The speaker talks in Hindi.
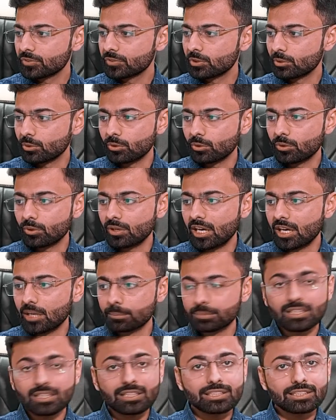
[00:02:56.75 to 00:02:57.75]
तो
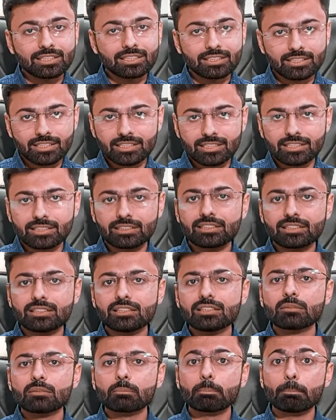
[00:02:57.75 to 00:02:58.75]
आपके लिए ये
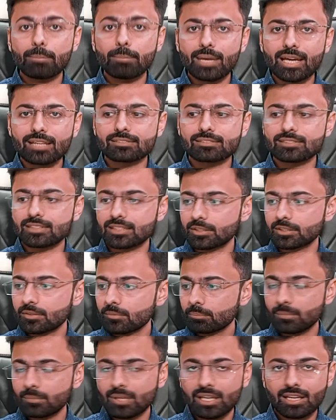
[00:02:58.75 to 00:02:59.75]
डिग्री बेस्ट है
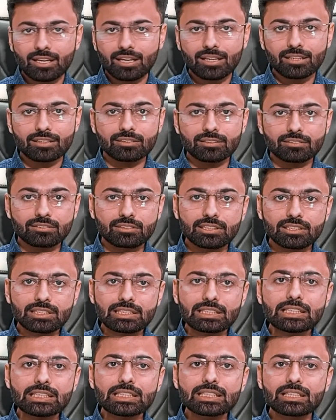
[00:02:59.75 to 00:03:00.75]
मैं इस
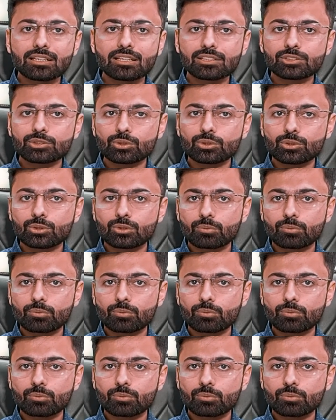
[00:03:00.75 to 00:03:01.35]
डिग्री का जो